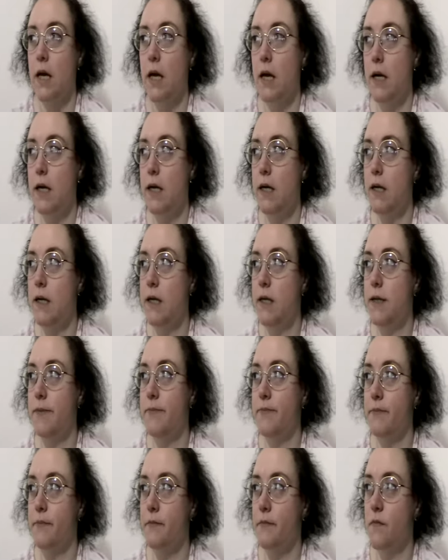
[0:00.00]

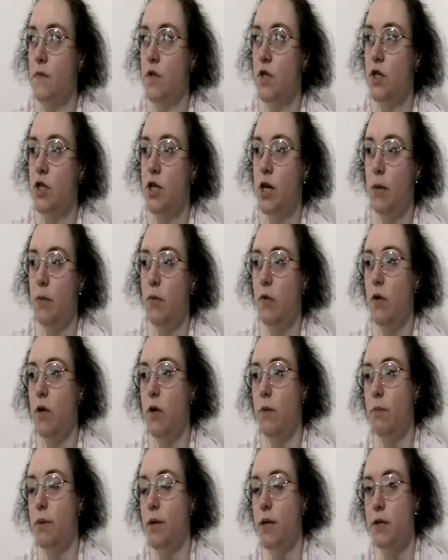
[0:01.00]
Eh, diciamo,
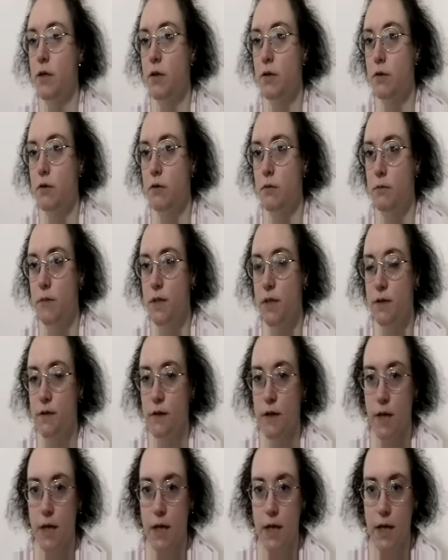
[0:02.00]
il prezzo non mi
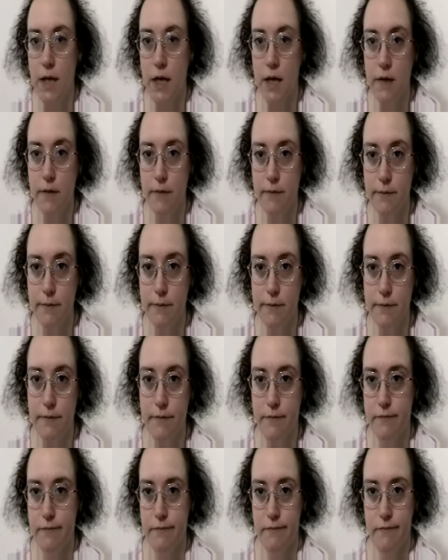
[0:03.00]
intriga,
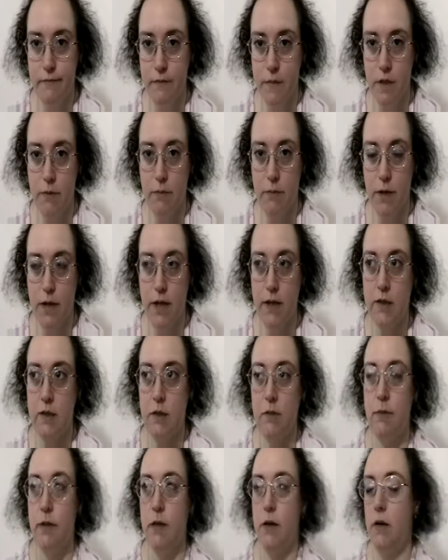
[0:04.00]
il
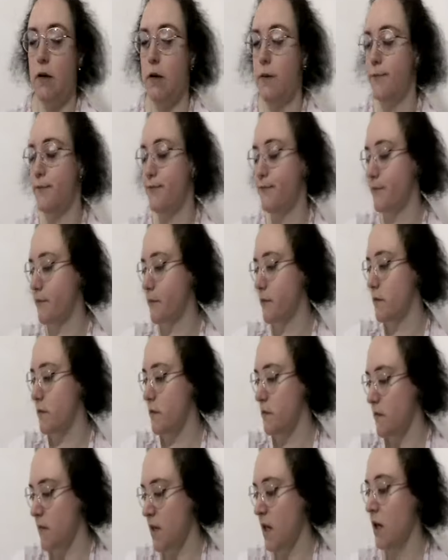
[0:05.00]
prezzo però
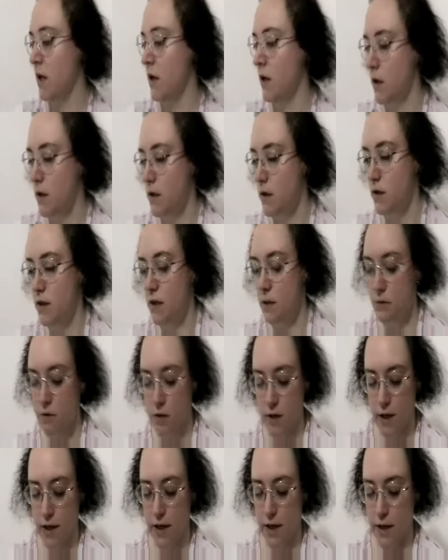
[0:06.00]
diciamo
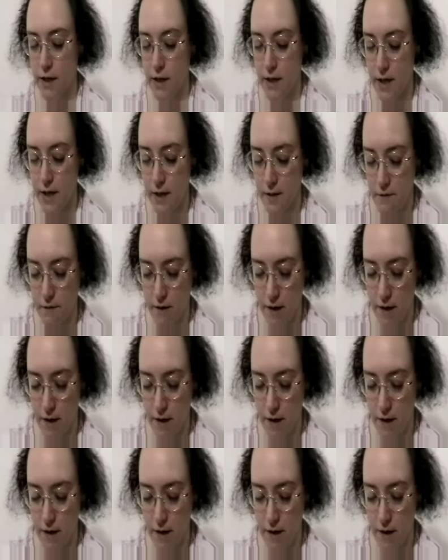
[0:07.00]
che ne è